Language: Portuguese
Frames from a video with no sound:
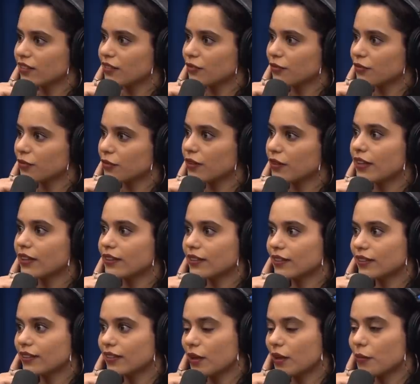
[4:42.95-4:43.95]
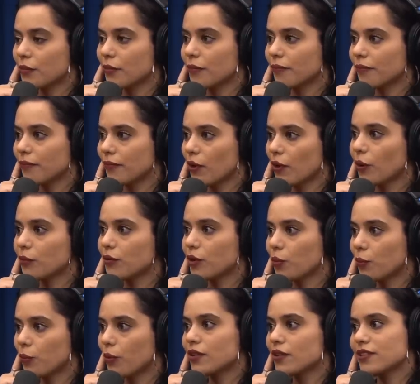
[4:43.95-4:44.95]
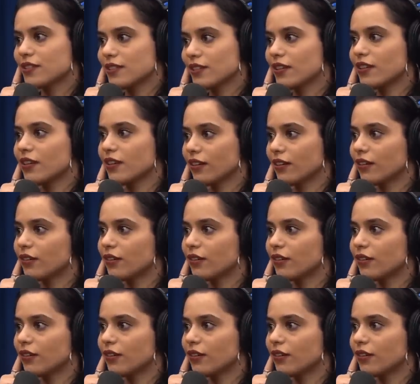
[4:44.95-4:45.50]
Você falou, eita, já, meu já. amigo pode ser.